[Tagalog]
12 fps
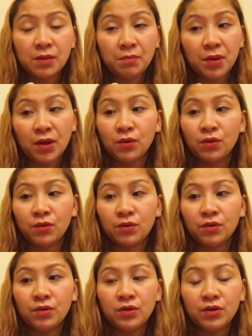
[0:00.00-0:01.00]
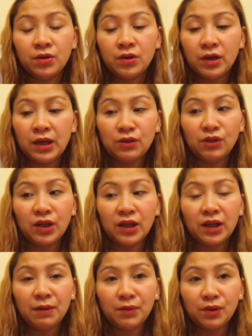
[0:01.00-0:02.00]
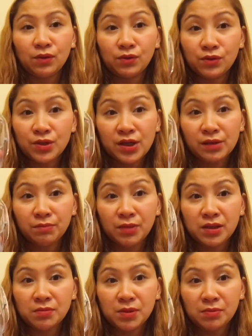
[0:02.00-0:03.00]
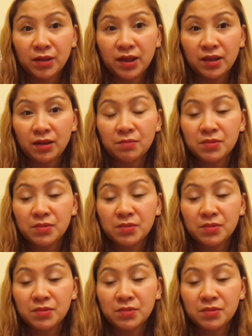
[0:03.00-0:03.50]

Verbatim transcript: Pero, ito na yung ginamit ko yung child mask. Mas maganda.